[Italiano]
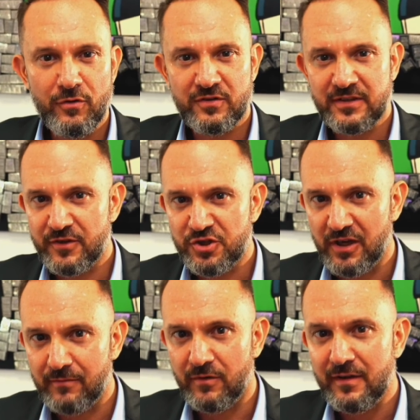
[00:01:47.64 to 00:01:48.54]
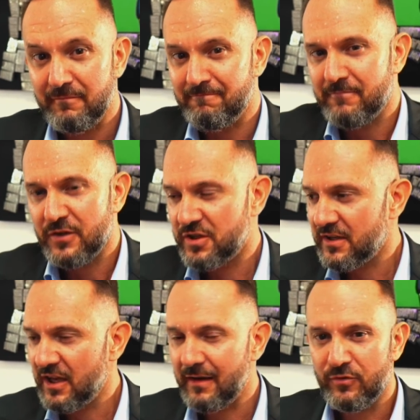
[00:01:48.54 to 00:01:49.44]
noi cosa facciamo?
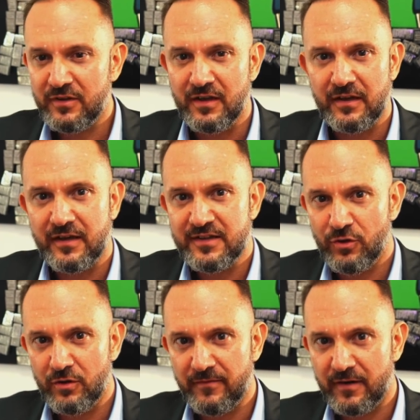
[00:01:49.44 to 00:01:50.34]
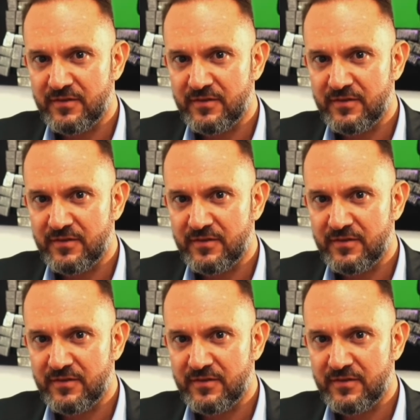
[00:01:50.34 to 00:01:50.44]
Cerchiamo di risolvere